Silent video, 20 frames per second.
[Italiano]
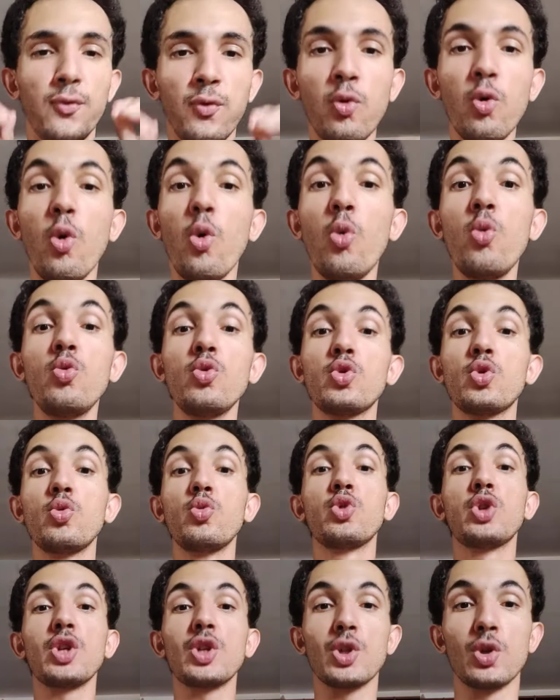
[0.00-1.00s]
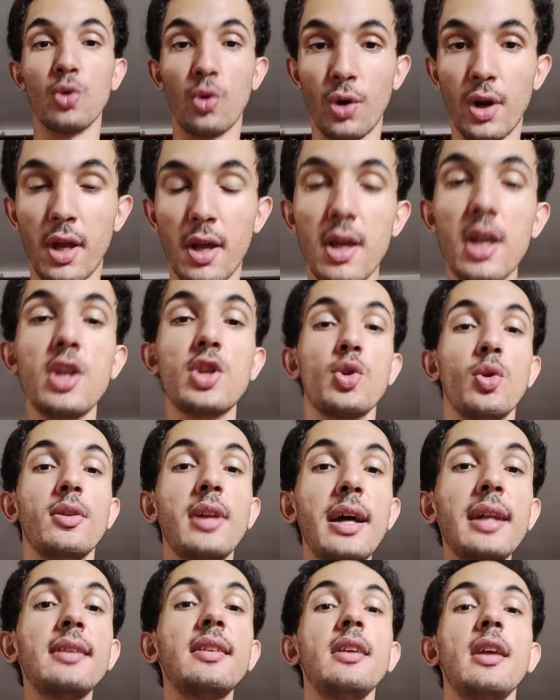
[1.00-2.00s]
Fu un successone, i
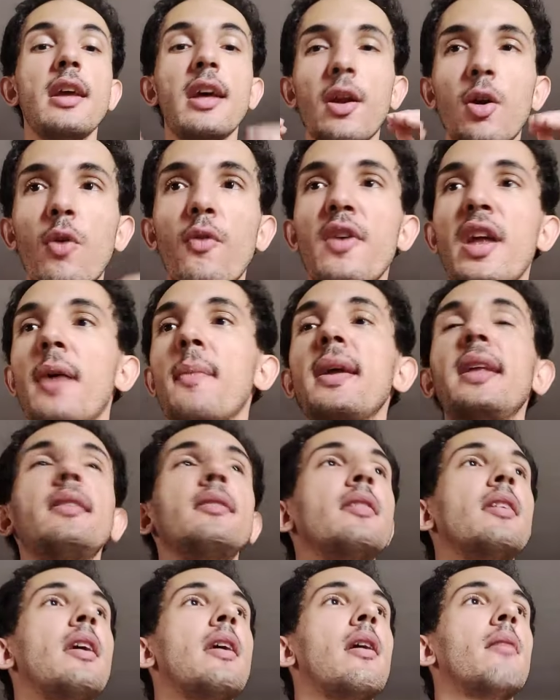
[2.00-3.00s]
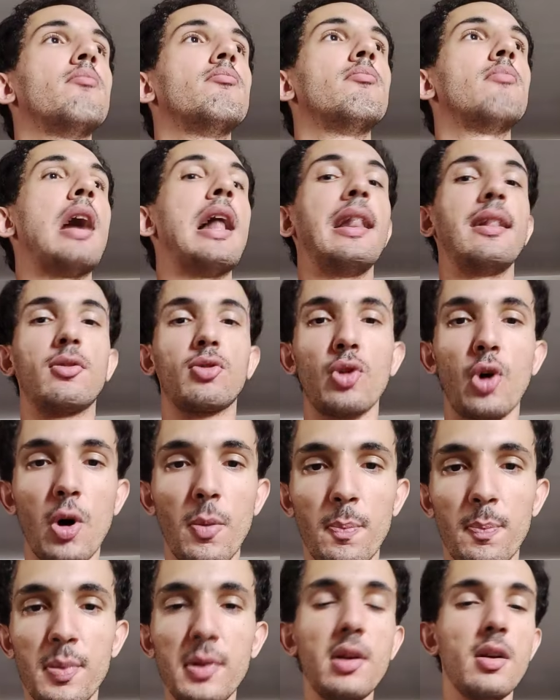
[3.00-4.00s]
soldati erano veramente al
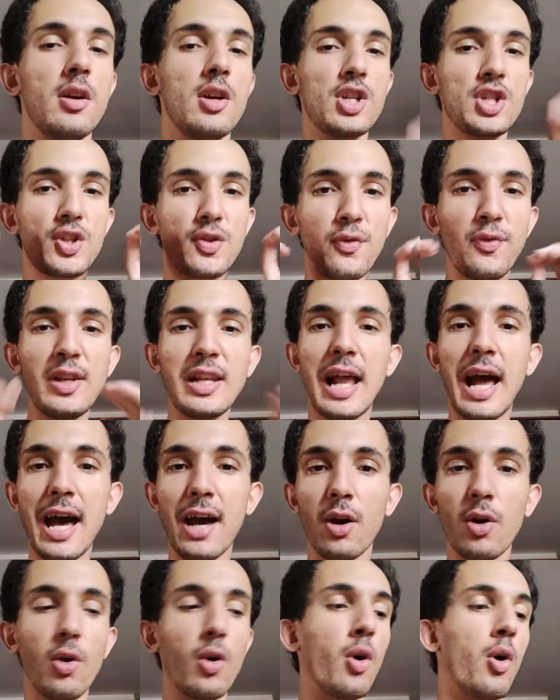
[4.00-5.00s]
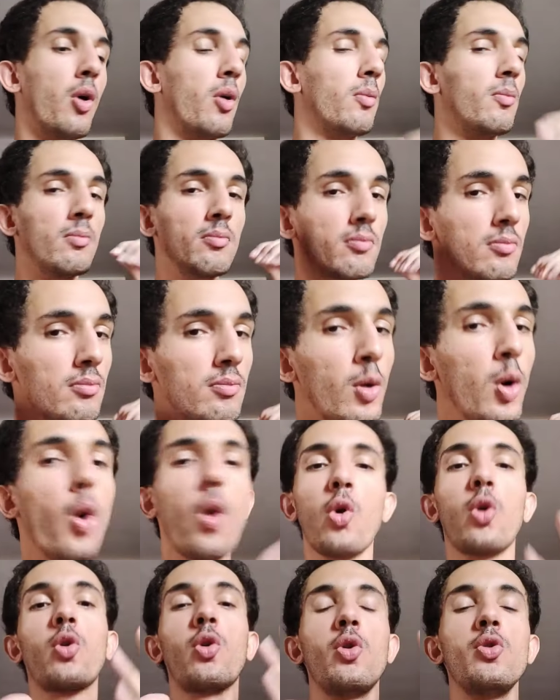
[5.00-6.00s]
top, sfilarono
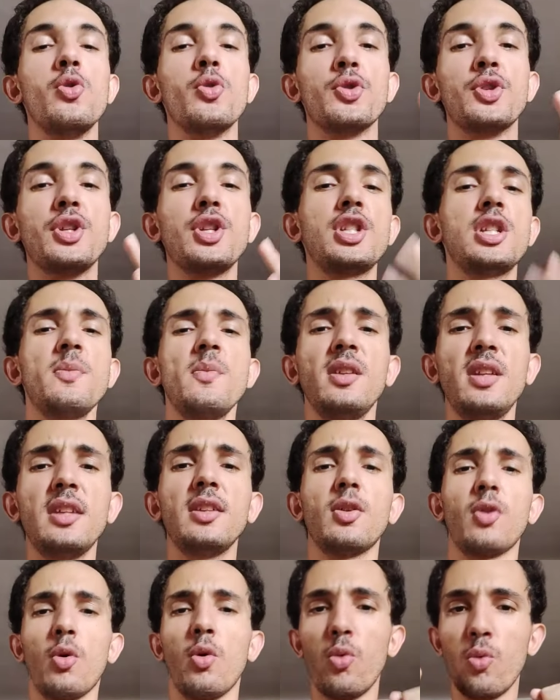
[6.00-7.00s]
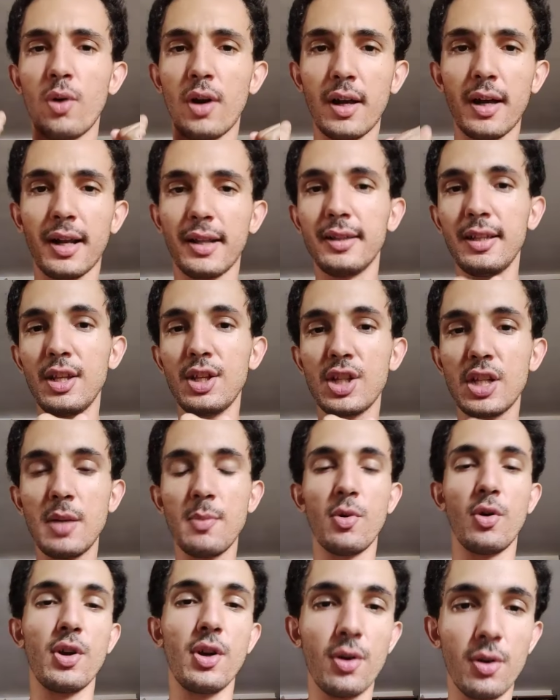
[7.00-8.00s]
orgogliosissimi, diedero una
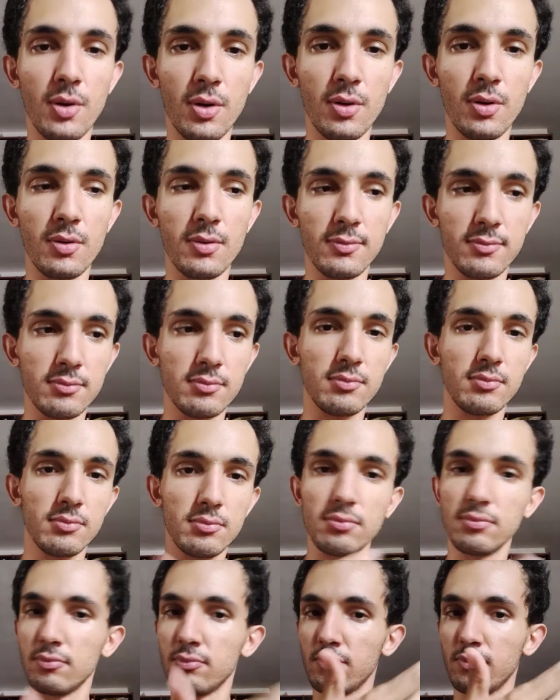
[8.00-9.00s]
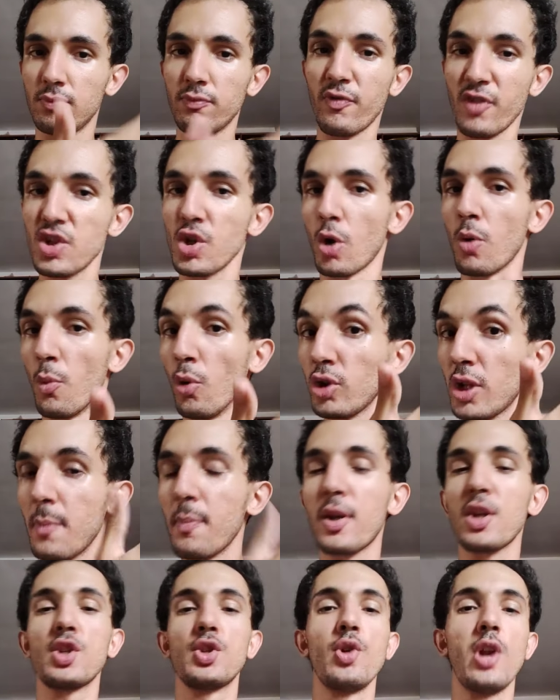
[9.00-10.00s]
grandissima, um, eh, fecero molta
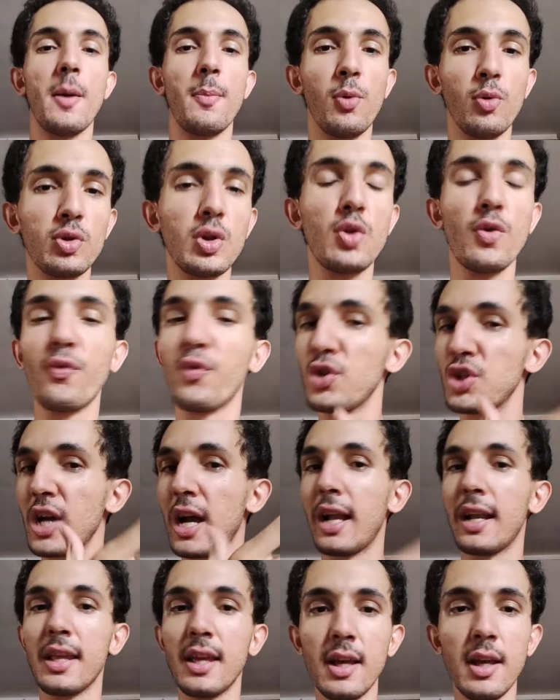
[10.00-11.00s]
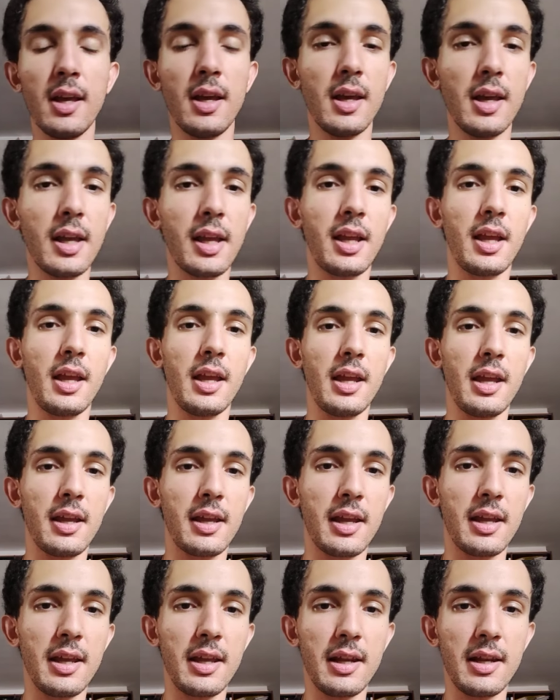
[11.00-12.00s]
impressione appunto agli ufficiali
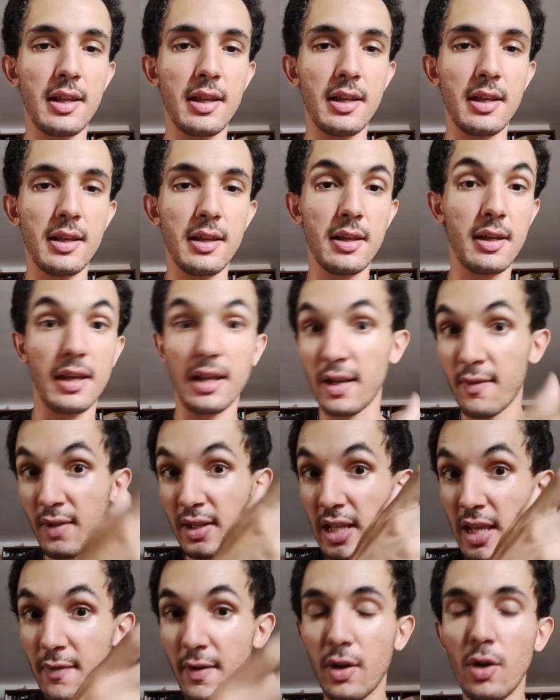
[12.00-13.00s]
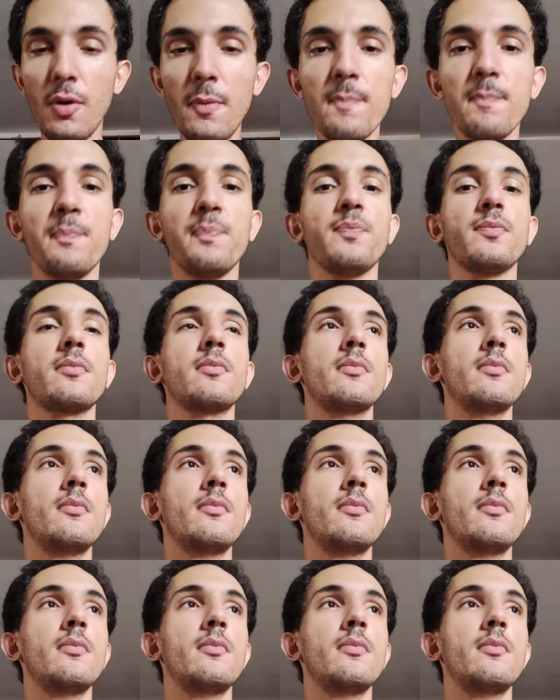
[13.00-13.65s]
che, che, li, che li vedevano,